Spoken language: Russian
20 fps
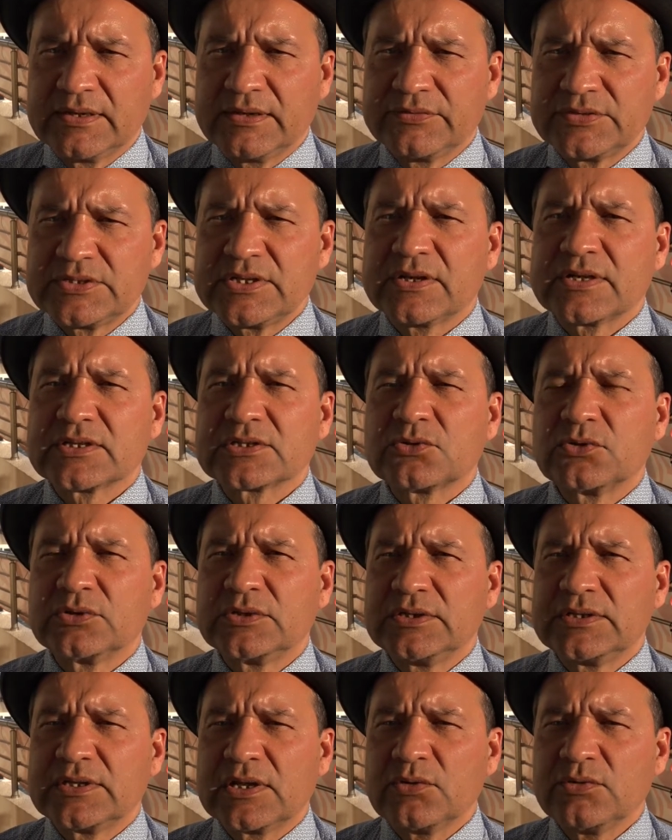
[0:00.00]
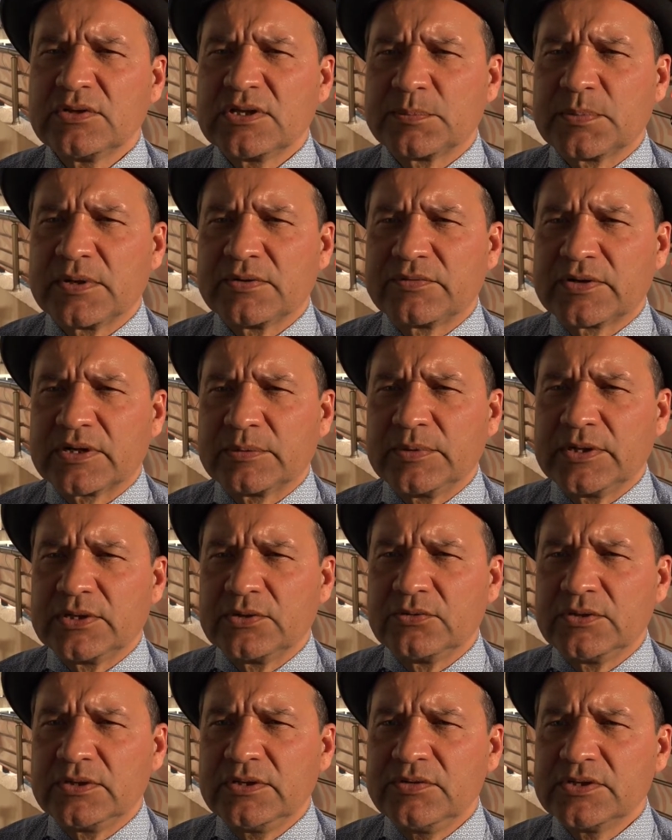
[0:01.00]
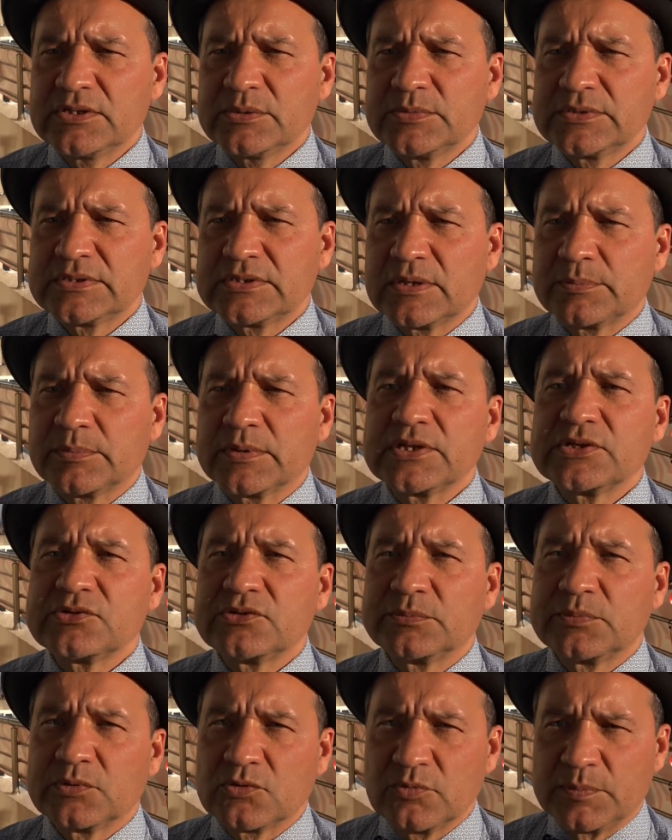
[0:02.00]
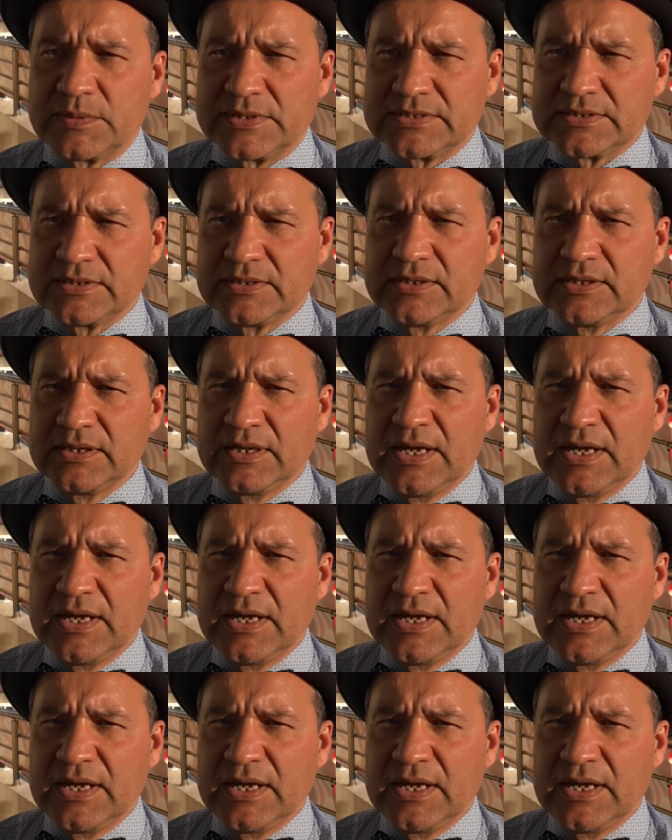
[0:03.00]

Все расходы и налоги по оформлению недвижимости оплачивает покупатель.